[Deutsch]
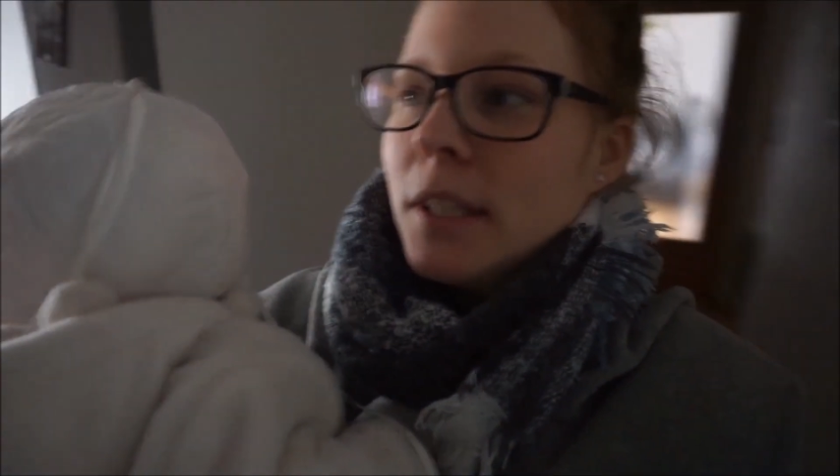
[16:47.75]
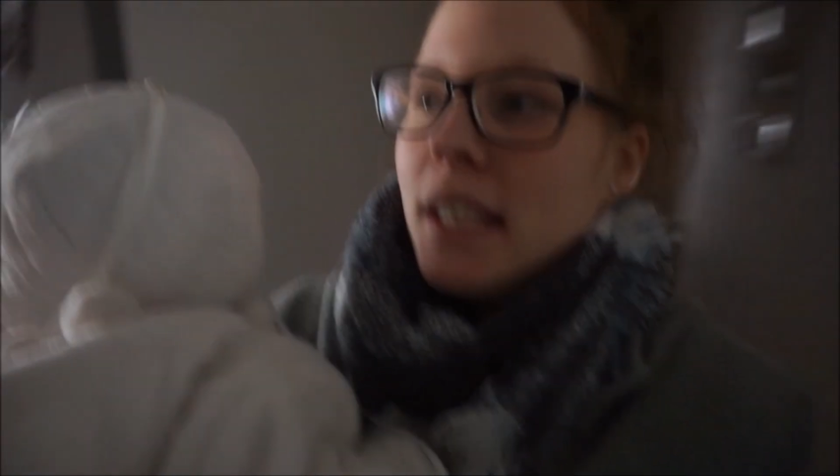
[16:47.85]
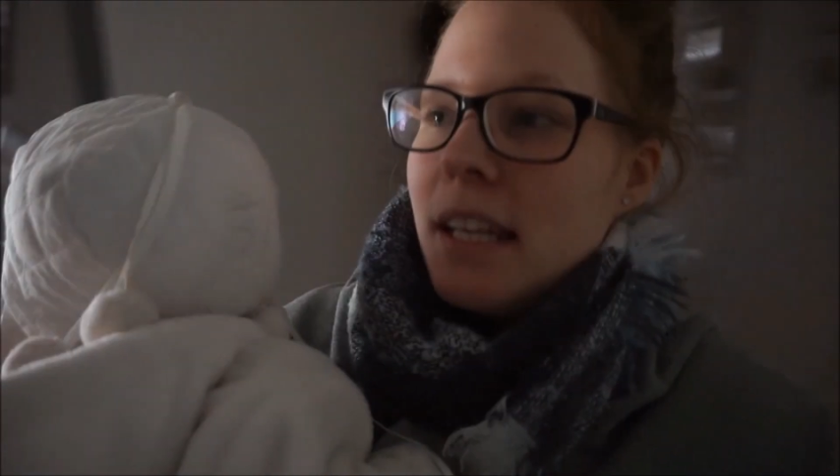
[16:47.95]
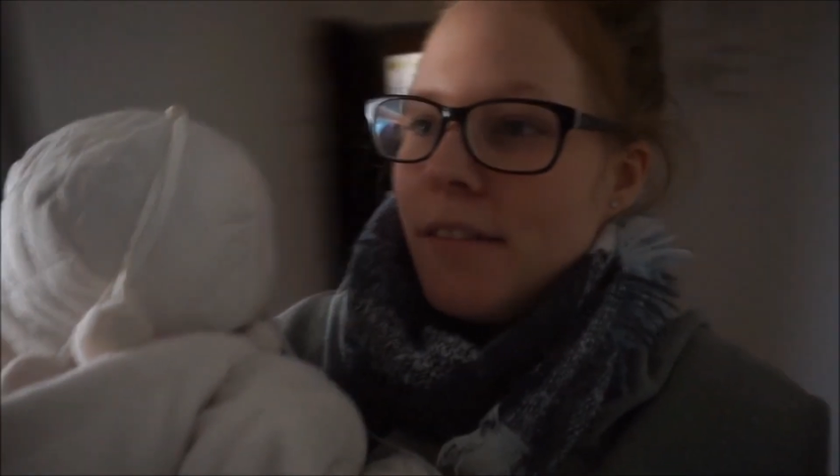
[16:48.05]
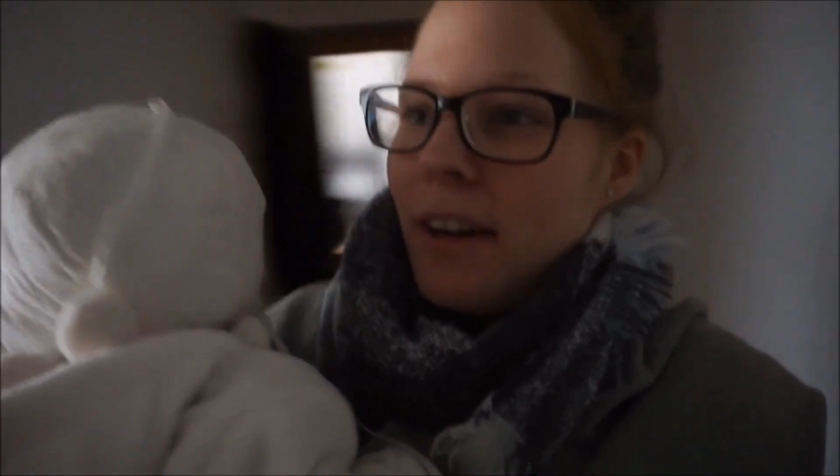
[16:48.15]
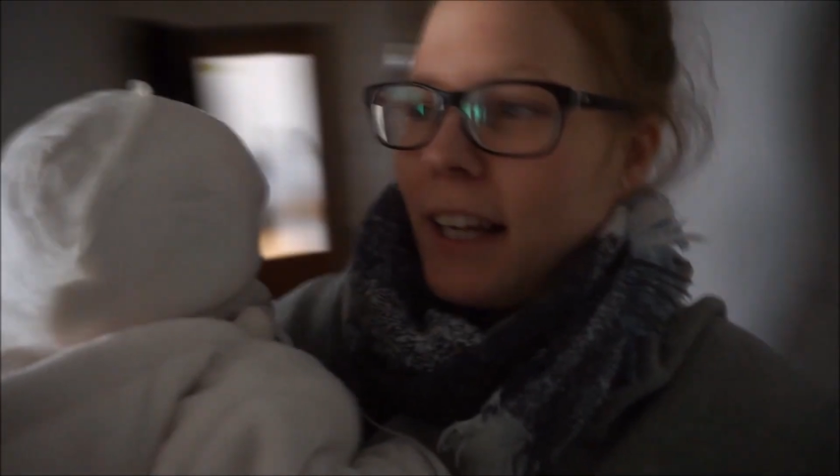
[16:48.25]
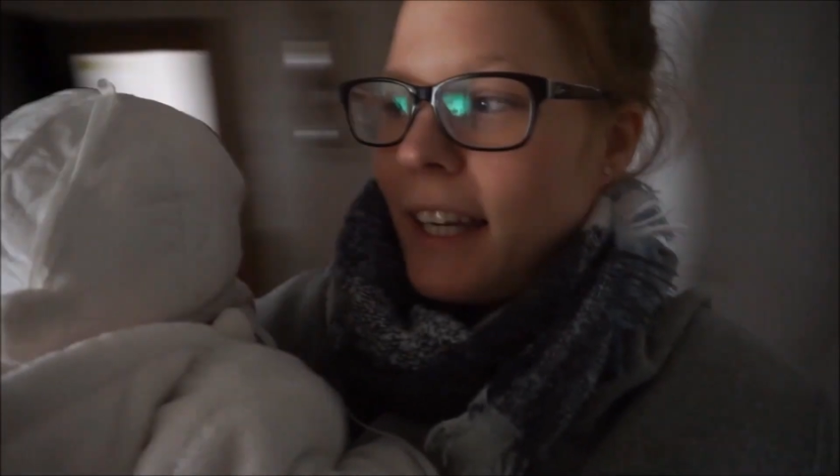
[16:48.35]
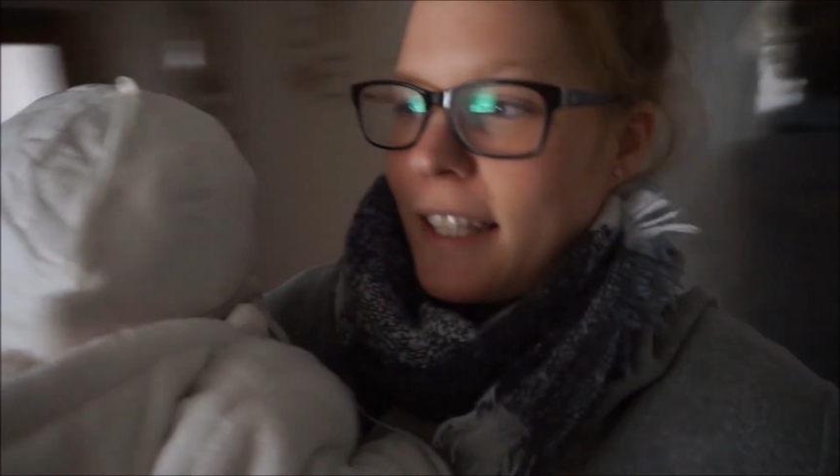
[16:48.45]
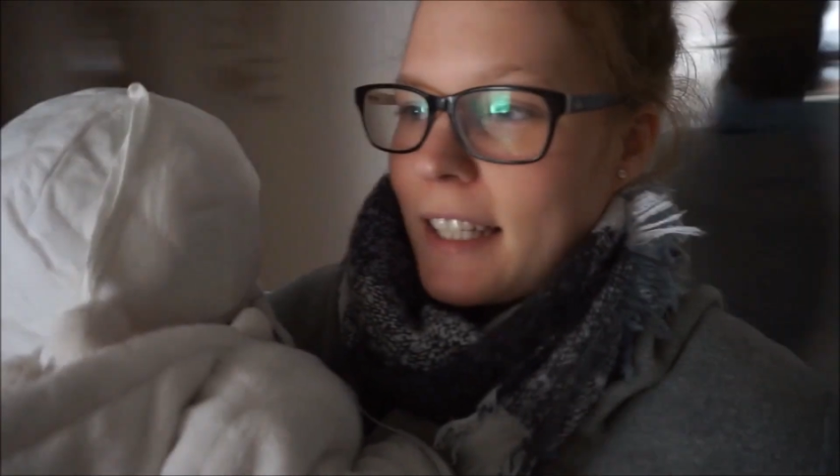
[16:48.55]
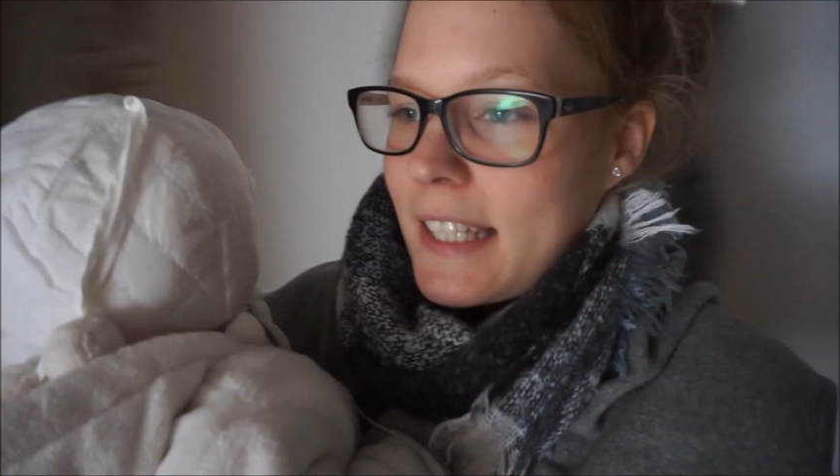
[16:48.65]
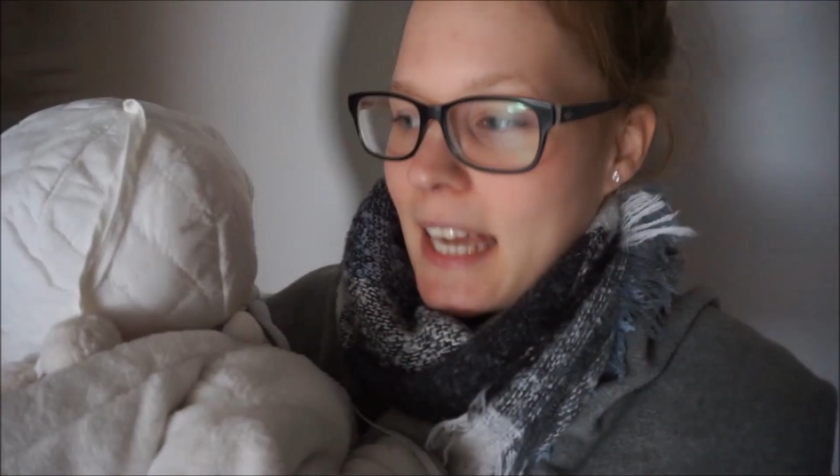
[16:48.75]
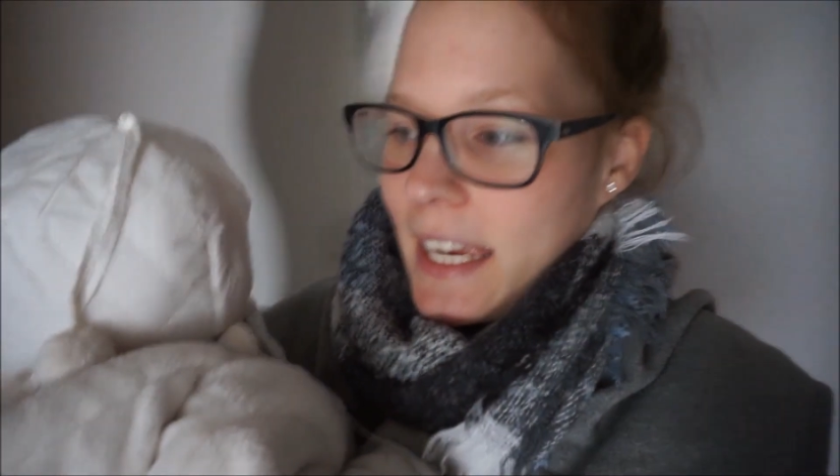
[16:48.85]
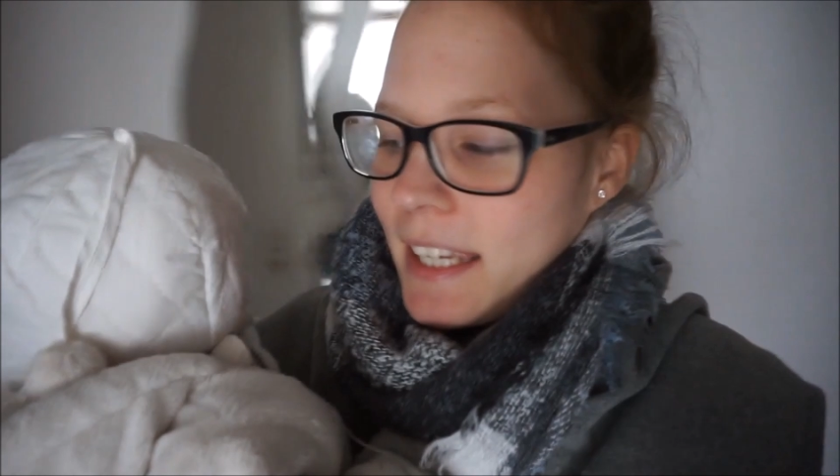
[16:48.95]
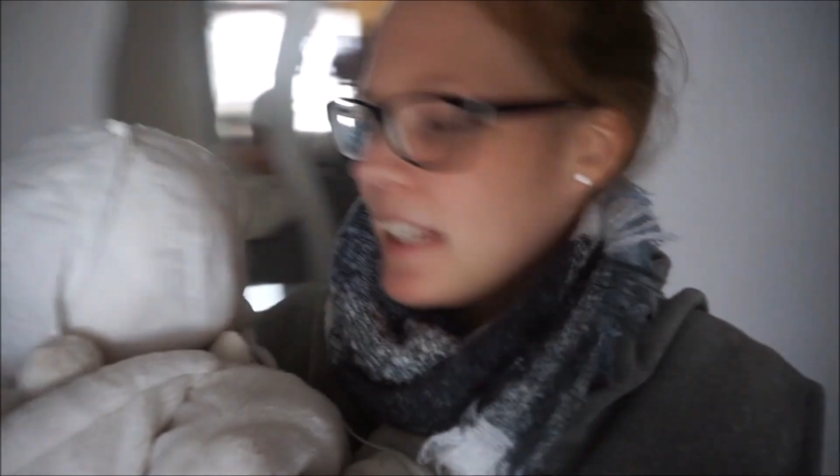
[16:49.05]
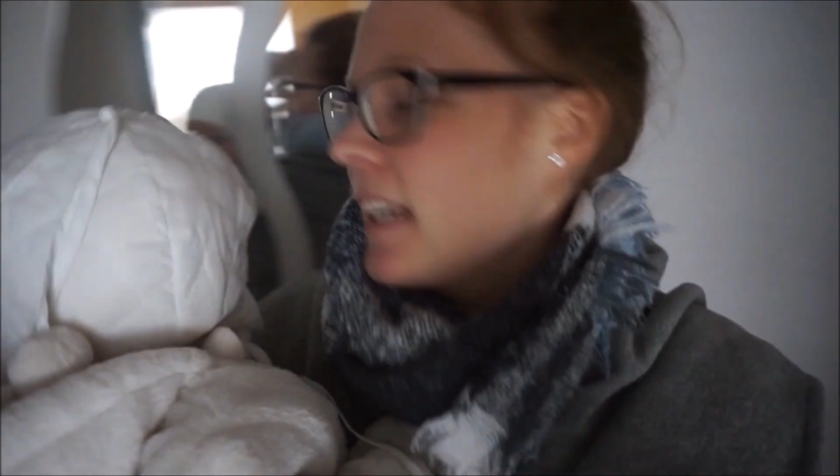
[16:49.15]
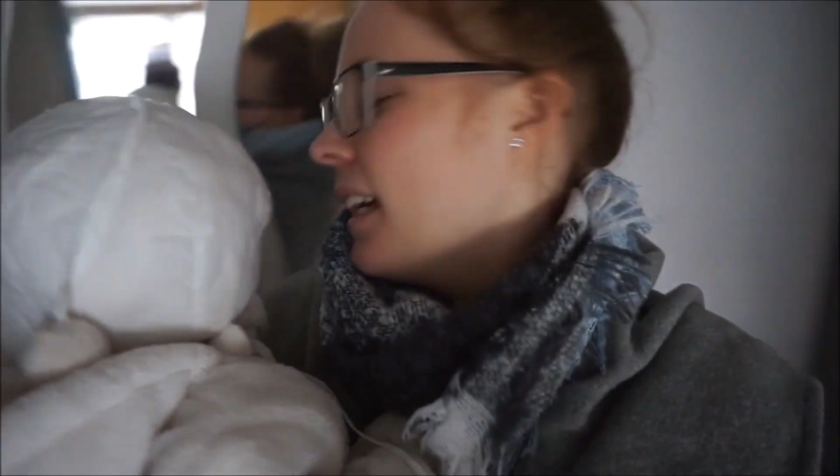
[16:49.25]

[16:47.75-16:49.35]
die Kinderwagenkette zeigen.